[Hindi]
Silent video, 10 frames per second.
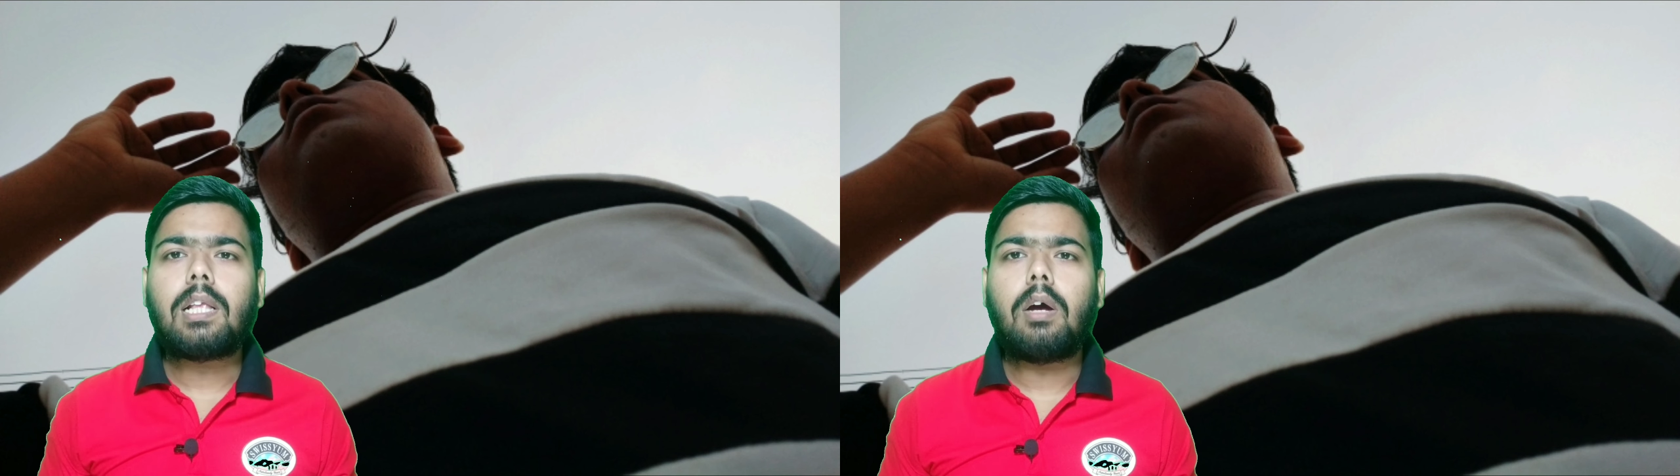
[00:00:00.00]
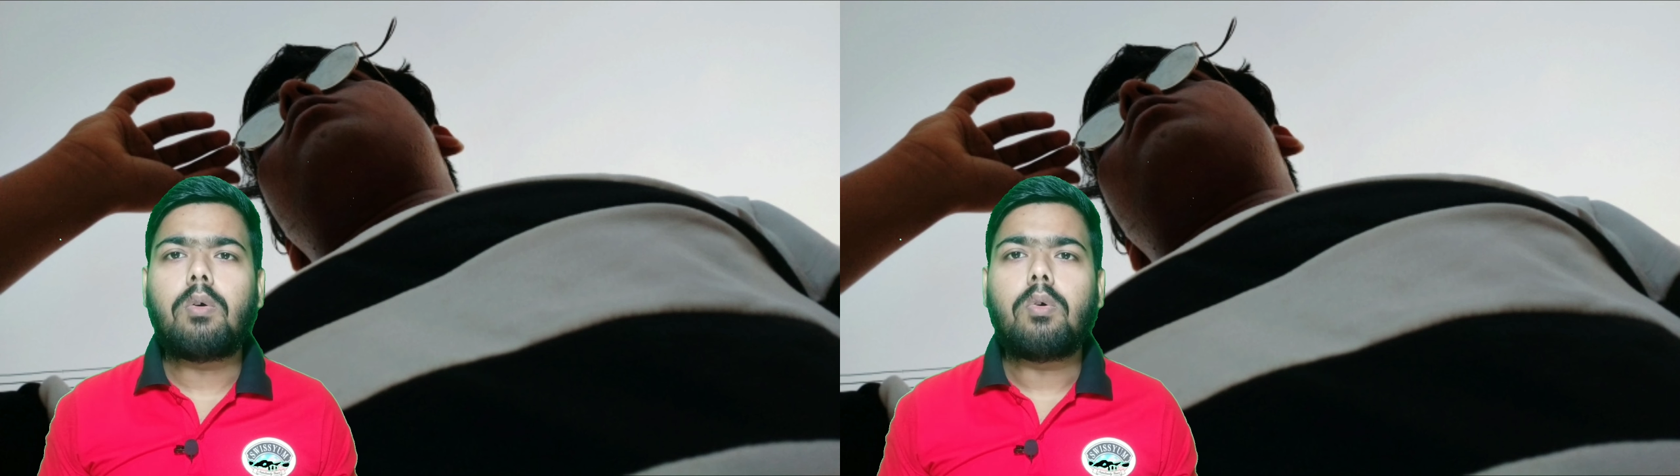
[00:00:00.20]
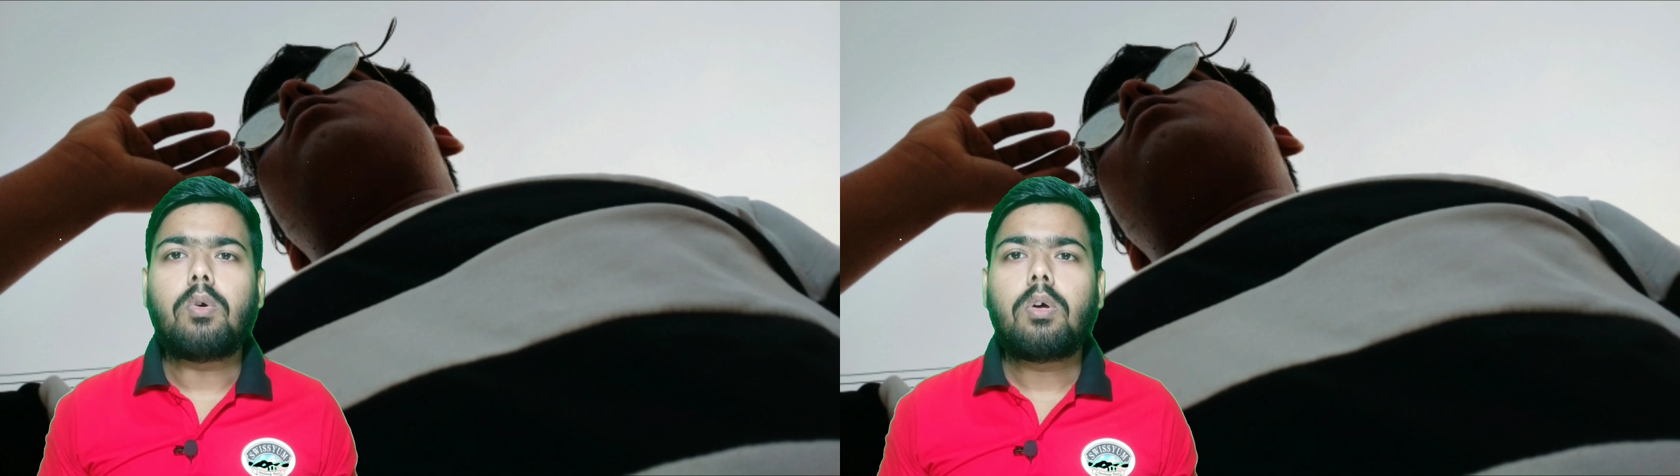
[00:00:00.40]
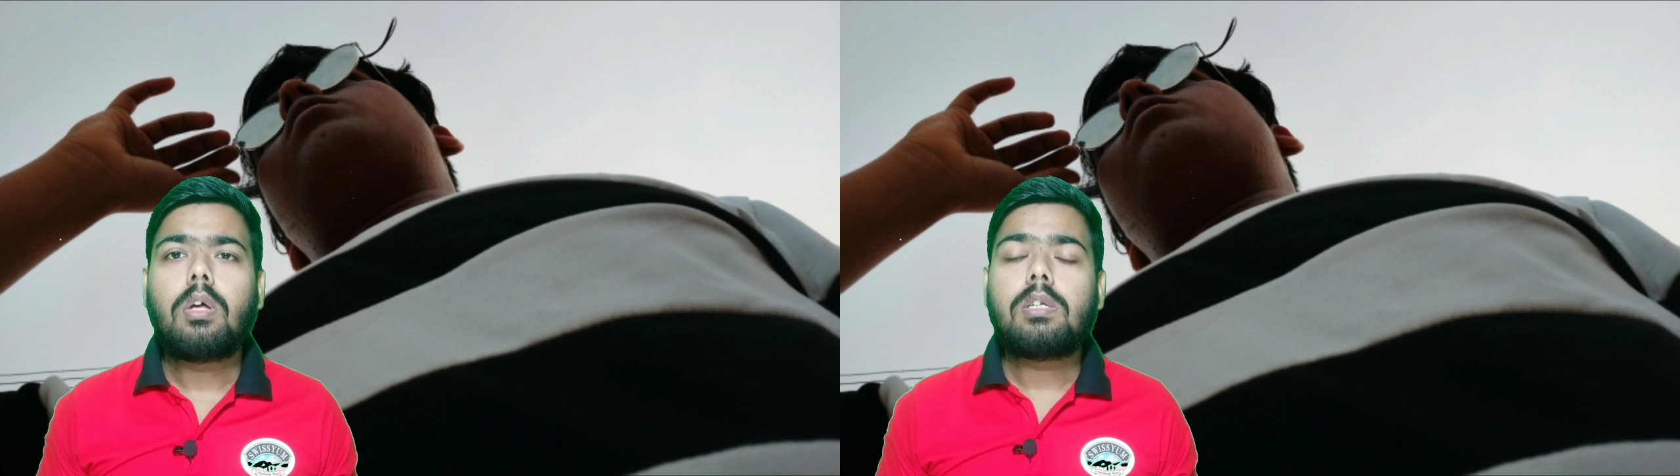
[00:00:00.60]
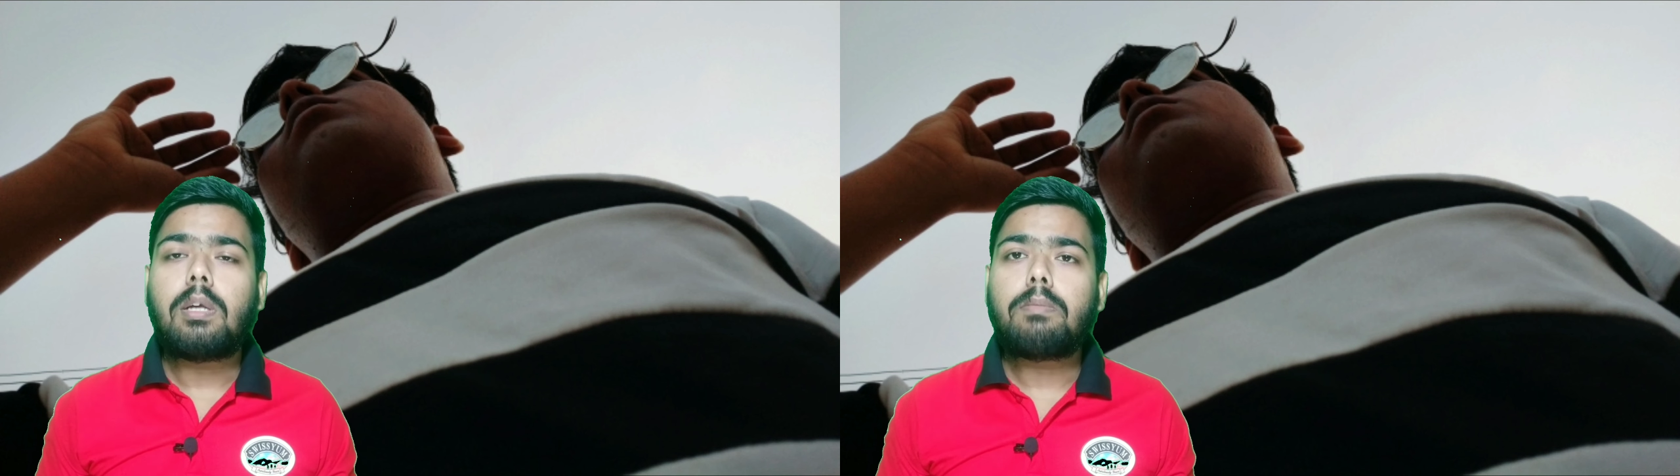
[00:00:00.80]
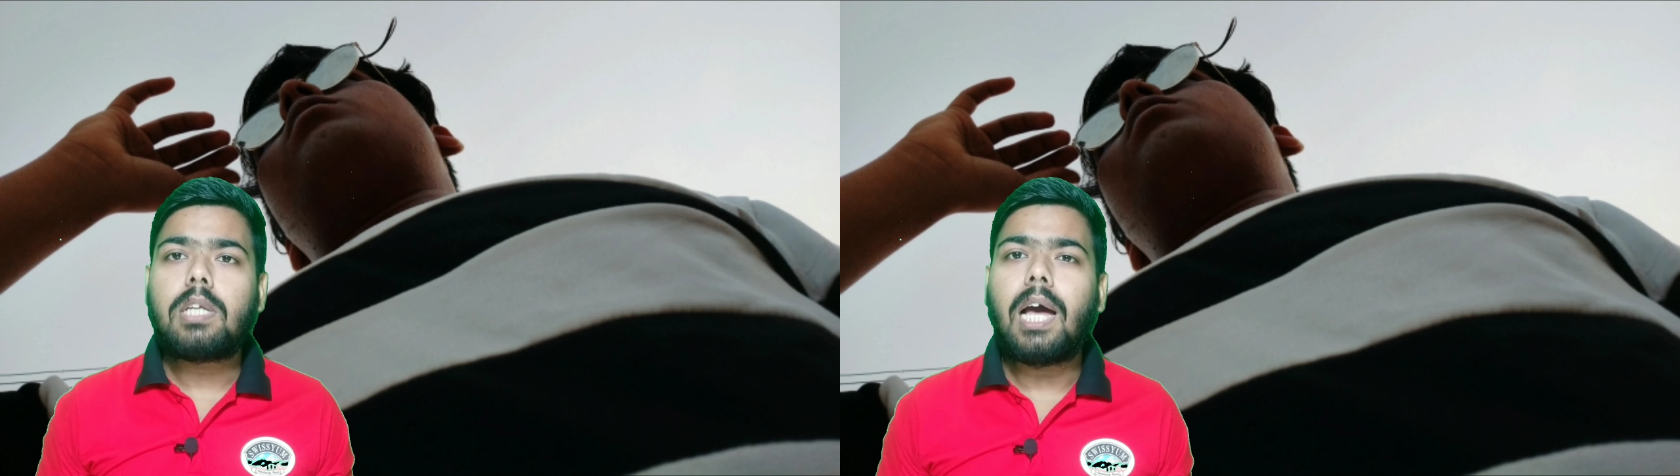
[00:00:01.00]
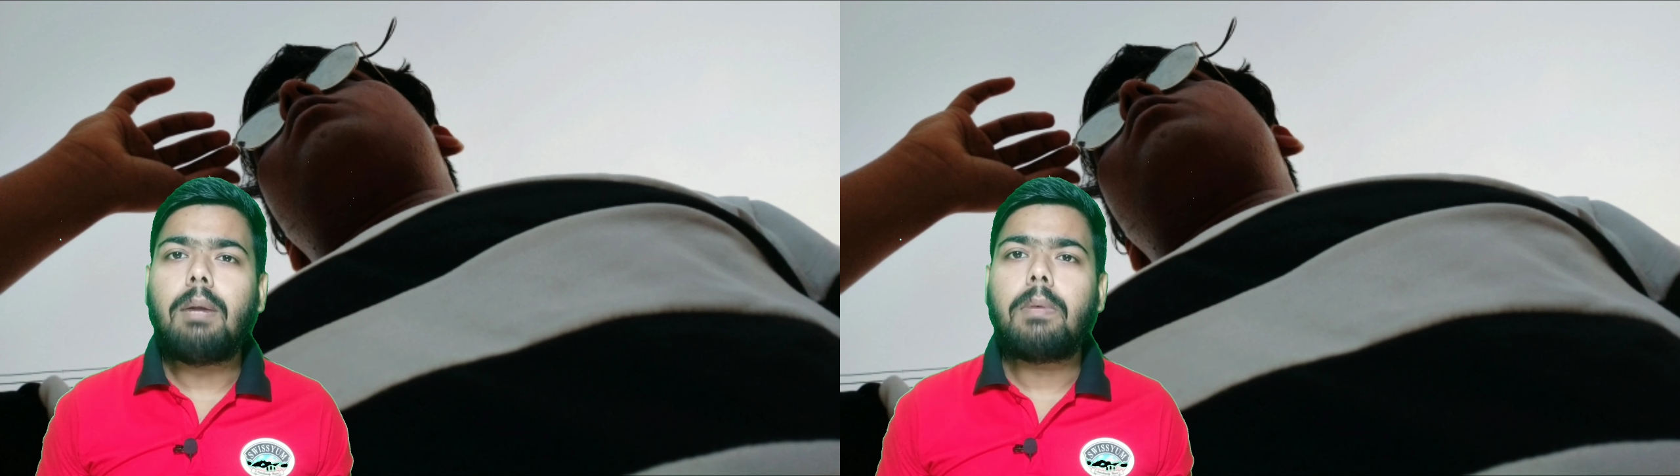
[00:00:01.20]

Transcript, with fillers: हूँ शमशान